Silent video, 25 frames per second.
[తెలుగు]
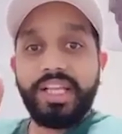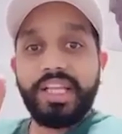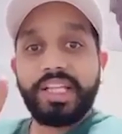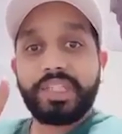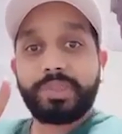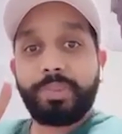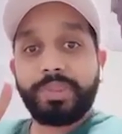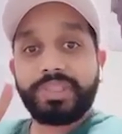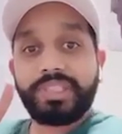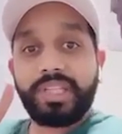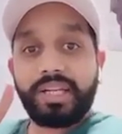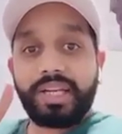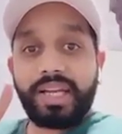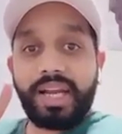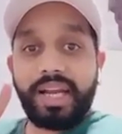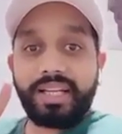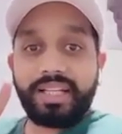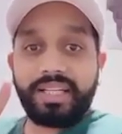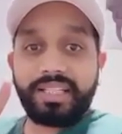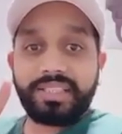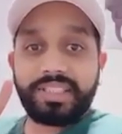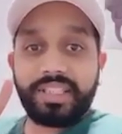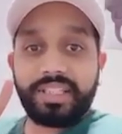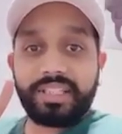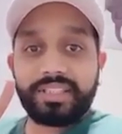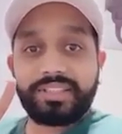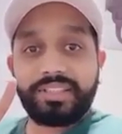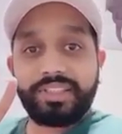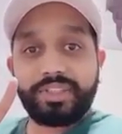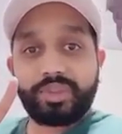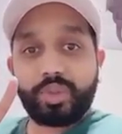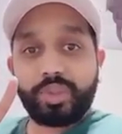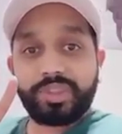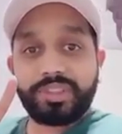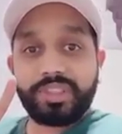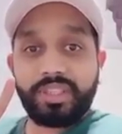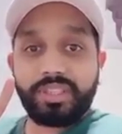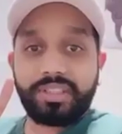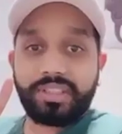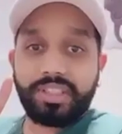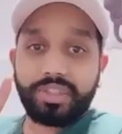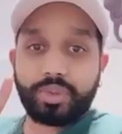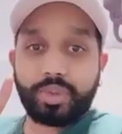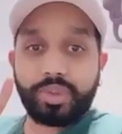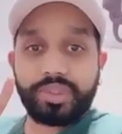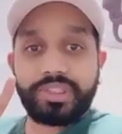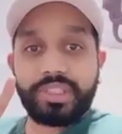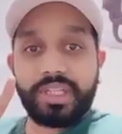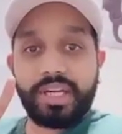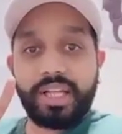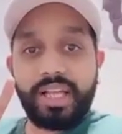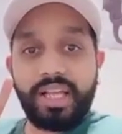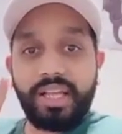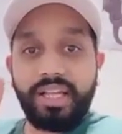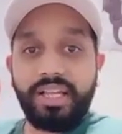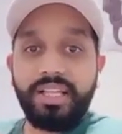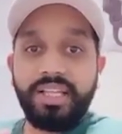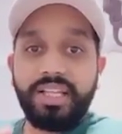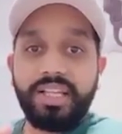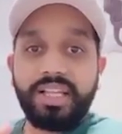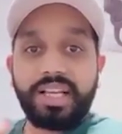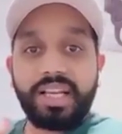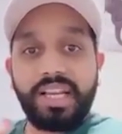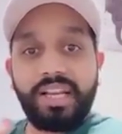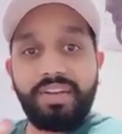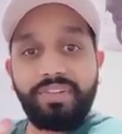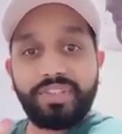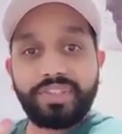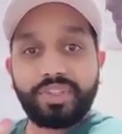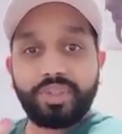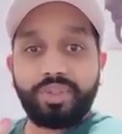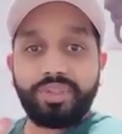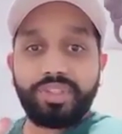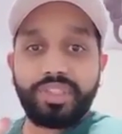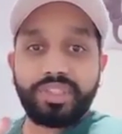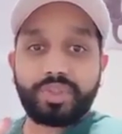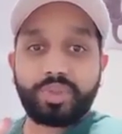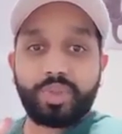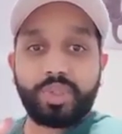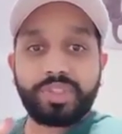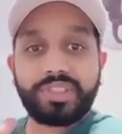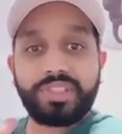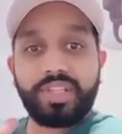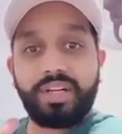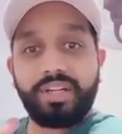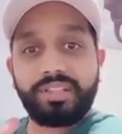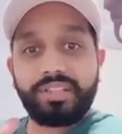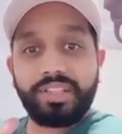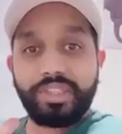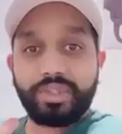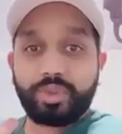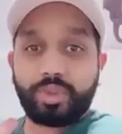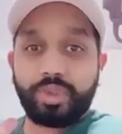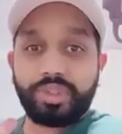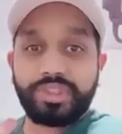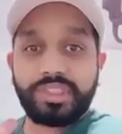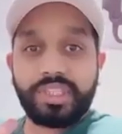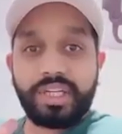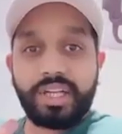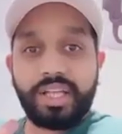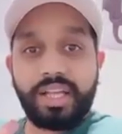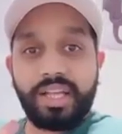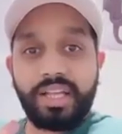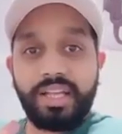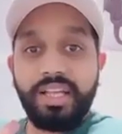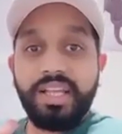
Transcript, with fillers: స్పెషల్ కేటగిరీ స్టేటస్ తీసుకొస్తాడు తీసుకొచ్చాడా రైల్వే జోన్ తీసుకొస్తాడు తీసుకొచ్చాడా